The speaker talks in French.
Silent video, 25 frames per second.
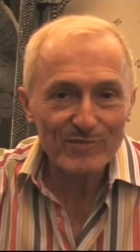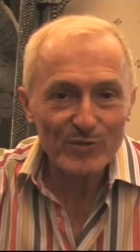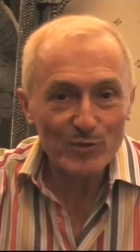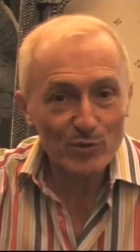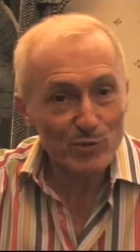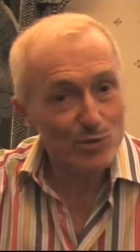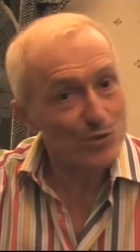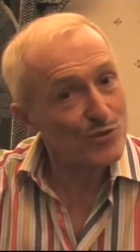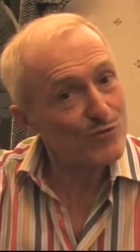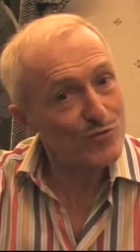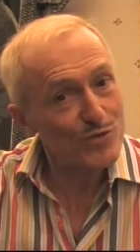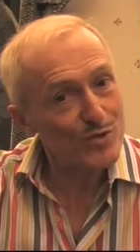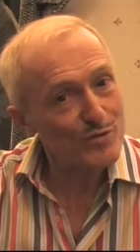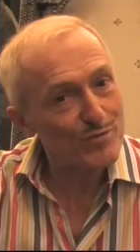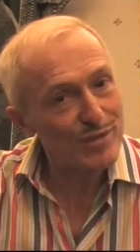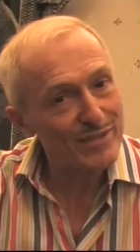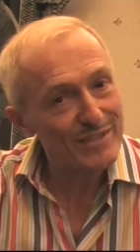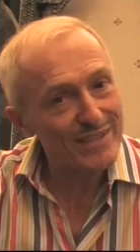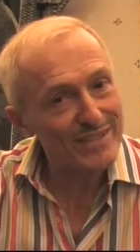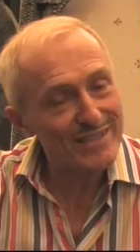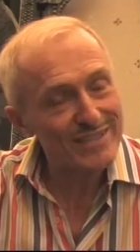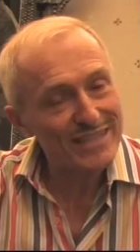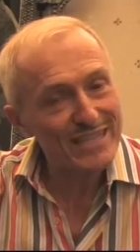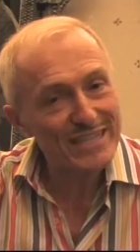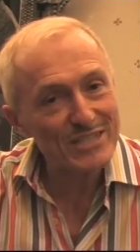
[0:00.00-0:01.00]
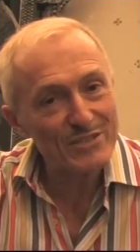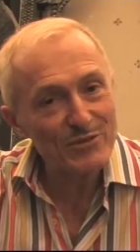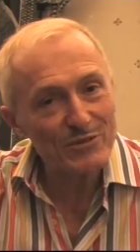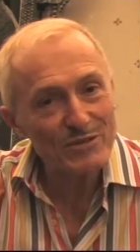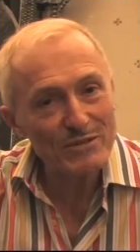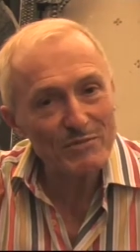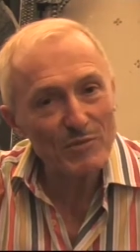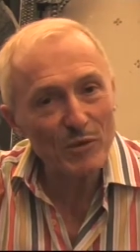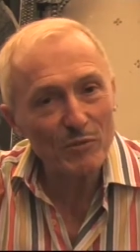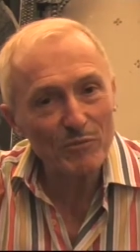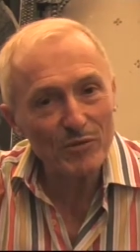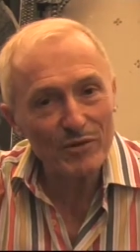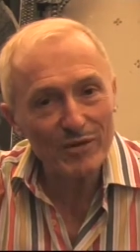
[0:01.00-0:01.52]
Donc je vous souhaite un très
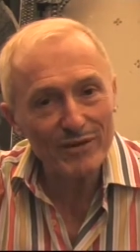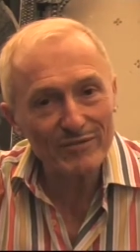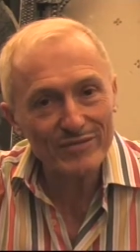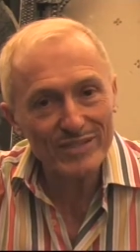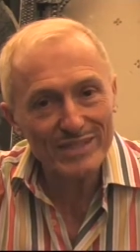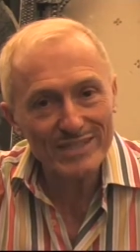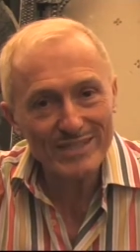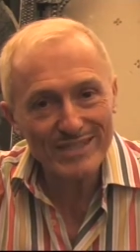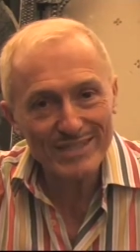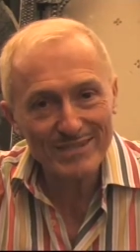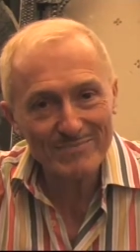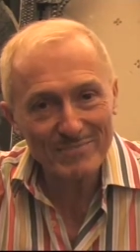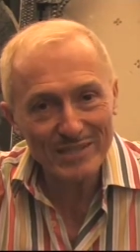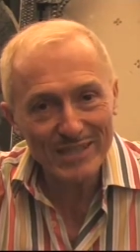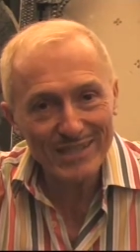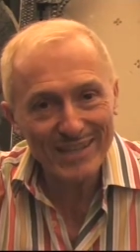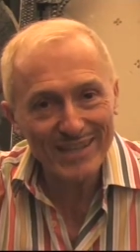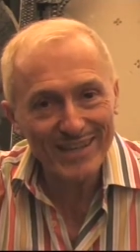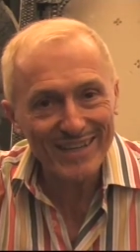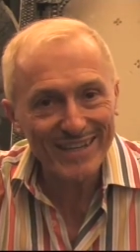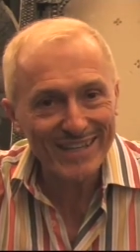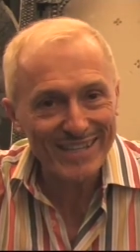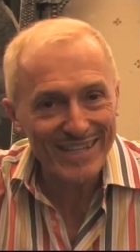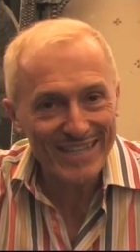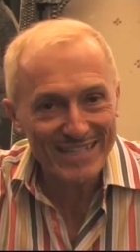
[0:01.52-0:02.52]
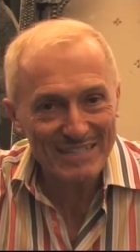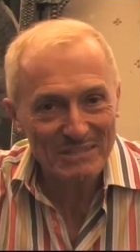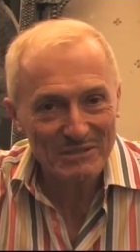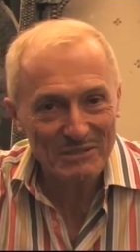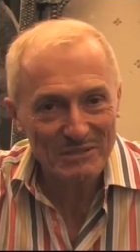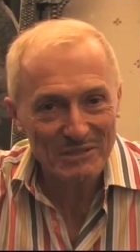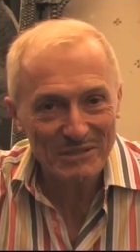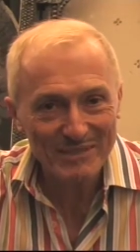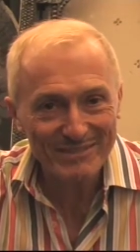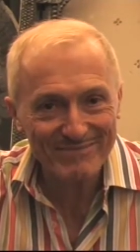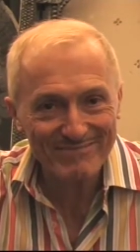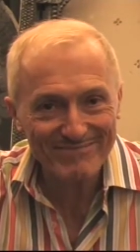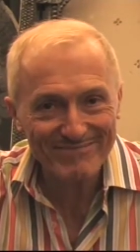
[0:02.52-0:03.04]
joli moment avec Zemir et
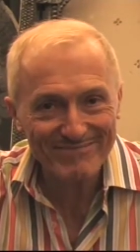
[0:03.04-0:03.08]
Azor.